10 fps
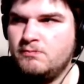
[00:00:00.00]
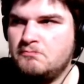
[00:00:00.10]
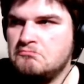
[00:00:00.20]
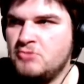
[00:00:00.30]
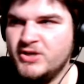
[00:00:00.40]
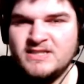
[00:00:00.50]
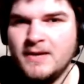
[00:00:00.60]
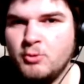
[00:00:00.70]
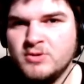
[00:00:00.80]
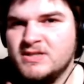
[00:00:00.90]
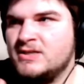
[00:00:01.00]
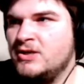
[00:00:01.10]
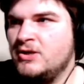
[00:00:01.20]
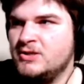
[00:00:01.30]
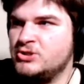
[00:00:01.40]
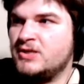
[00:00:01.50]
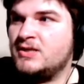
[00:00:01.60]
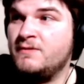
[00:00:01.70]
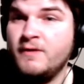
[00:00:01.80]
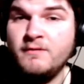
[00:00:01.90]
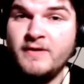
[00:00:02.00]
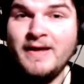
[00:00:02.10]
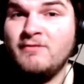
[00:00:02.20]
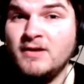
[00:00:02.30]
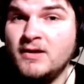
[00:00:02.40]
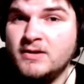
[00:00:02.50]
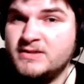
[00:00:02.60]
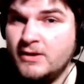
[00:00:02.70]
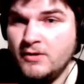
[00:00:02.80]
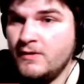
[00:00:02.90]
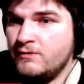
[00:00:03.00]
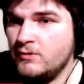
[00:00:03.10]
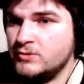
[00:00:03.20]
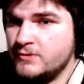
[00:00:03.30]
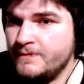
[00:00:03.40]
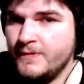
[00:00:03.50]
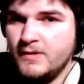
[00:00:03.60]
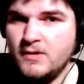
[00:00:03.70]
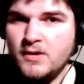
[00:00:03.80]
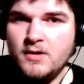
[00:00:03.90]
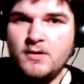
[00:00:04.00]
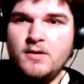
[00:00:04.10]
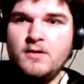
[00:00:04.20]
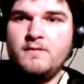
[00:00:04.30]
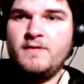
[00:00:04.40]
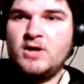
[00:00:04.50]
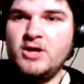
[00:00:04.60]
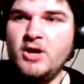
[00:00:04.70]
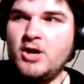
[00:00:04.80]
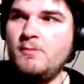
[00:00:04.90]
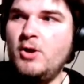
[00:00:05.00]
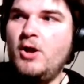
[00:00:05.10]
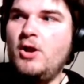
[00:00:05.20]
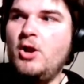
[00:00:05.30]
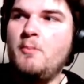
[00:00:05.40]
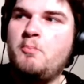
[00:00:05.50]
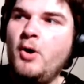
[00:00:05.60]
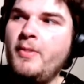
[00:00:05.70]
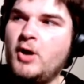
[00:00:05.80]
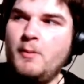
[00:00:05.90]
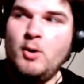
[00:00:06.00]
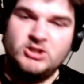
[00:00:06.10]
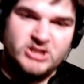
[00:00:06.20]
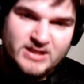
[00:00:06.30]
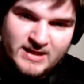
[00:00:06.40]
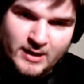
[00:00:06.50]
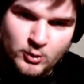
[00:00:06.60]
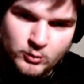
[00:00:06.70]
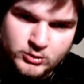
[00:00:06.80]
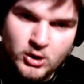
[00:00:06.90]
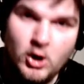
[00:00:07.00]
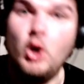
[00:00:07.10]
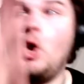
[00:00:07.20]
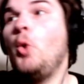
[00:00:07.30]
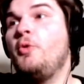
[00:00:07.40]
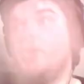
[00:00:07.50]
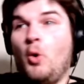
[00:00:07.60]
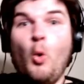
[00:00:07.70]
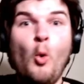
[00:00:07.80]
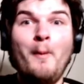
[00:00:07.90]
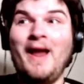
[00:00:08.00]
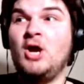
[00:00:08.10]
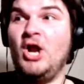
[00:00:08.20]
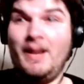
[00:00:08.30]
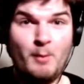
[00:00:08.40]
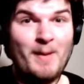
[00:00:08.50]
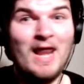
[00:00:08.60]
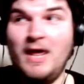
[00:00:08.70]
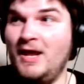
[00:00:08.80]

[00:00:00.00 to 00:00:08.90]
de, signe pour dire qu'il a déjà kiffé une fille avant euh, celle-là, dans le fond, Fait que là, il y a comme le, bas de comme, oh shit, t'es avec un autre gars. Le haut de, oh my god, elle m'a parlé.